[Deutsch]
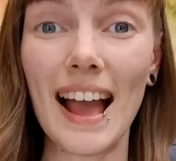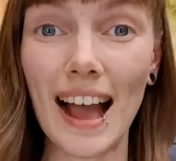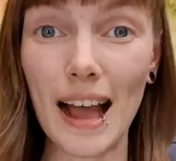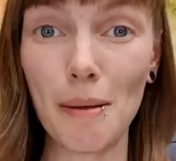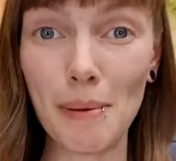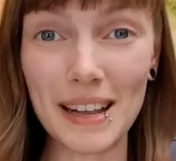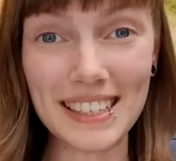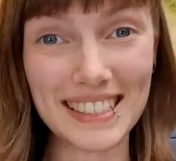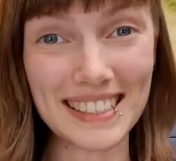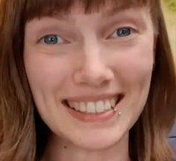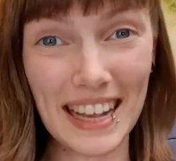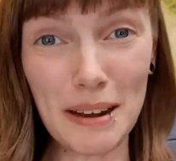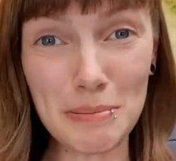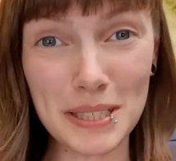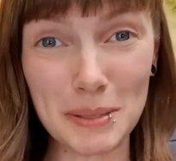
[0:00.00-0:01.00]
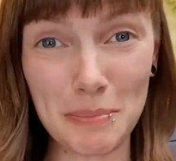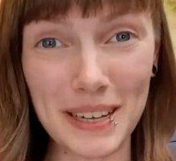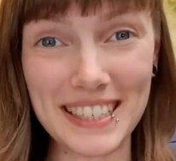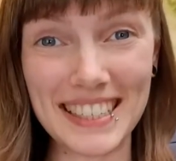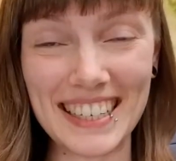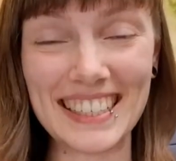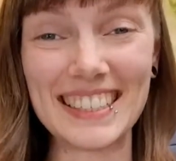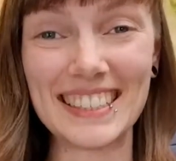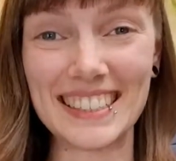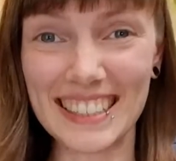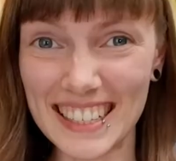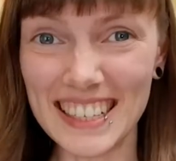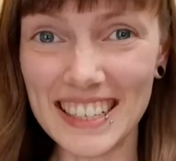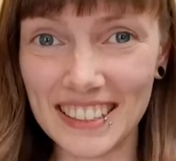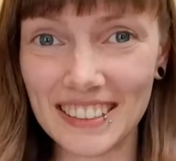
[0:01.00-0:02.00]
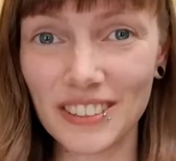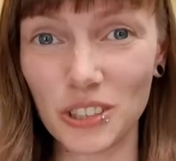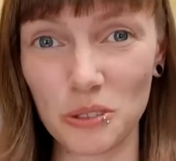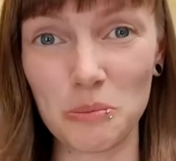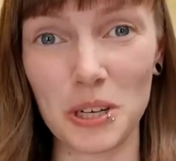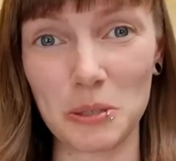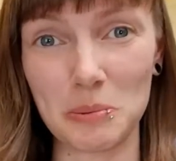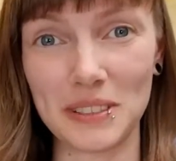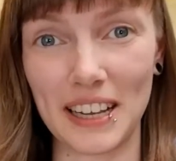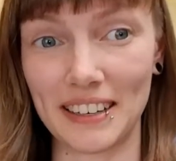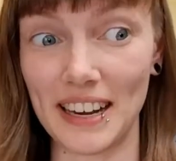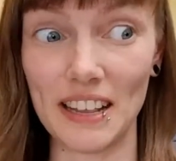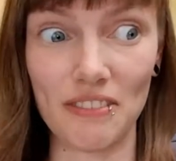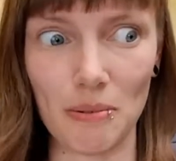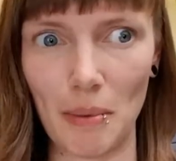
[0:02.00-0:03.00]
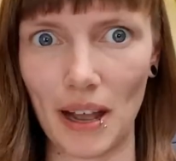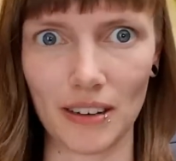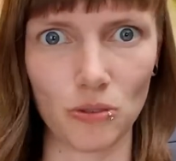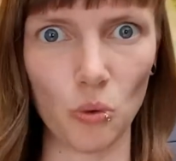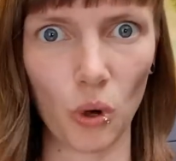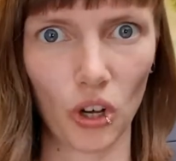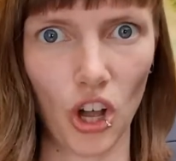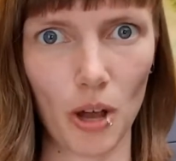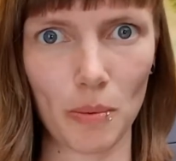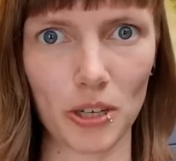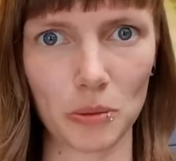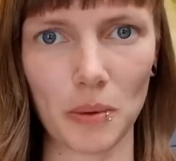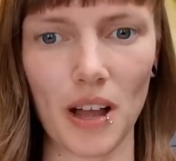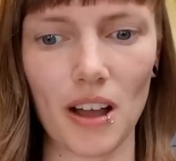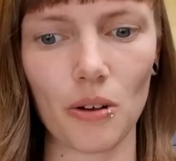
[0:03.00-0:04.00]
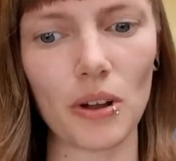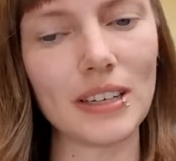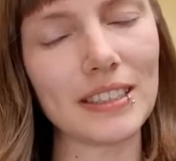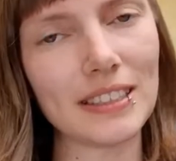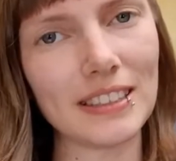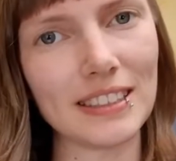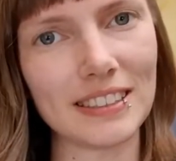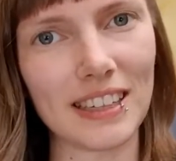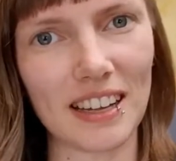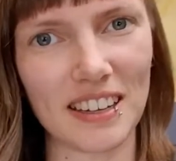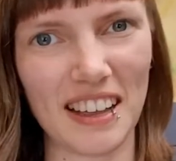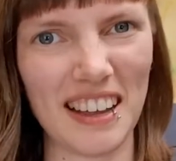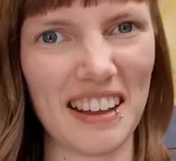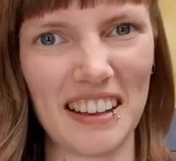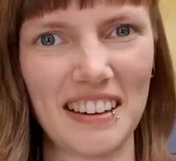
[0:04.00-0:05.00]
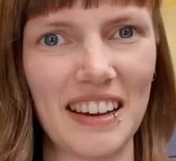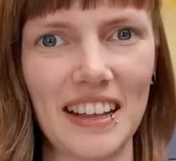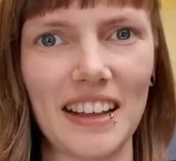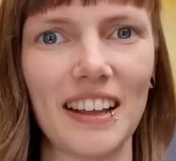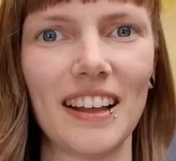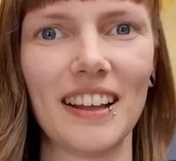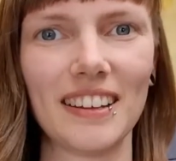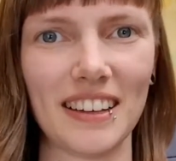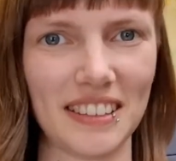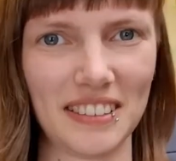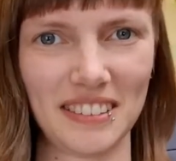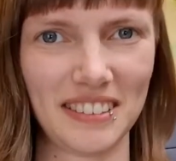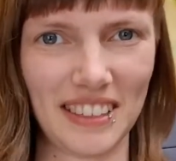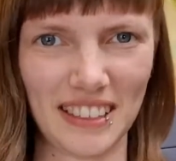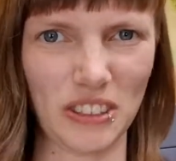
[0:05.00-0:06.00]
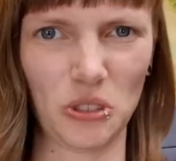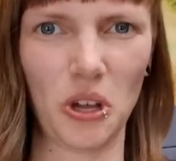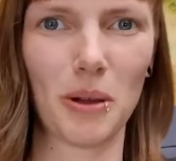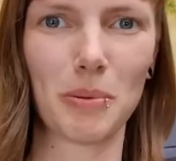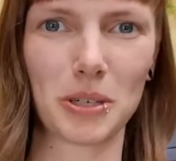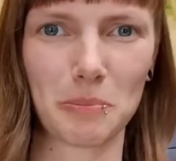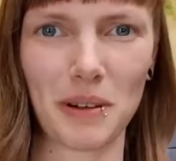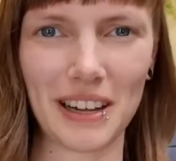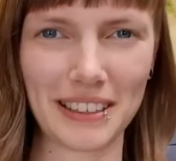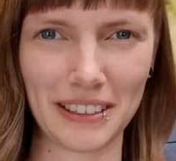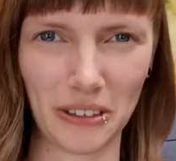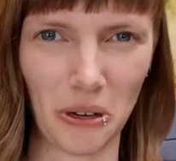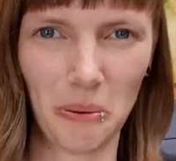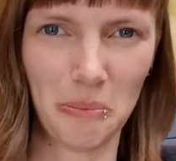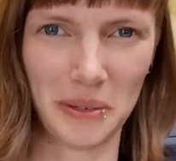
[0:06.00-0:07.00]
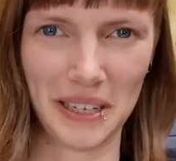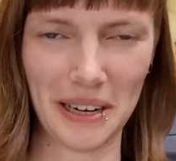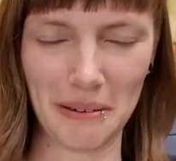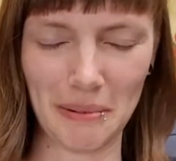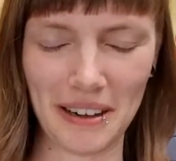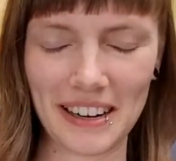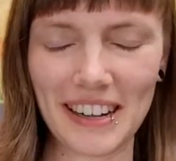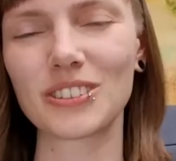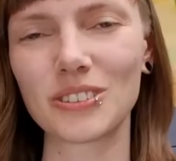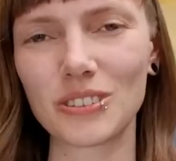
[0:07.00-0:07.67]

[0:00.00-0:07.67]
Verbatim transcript: Aber selbst bei denen, die zum Beispiel sagen, nee, wir machen nur Körpersprache oder die, die sagen, ja, nee, das, ganze Körpersprache, ihr könnt mich alle mal.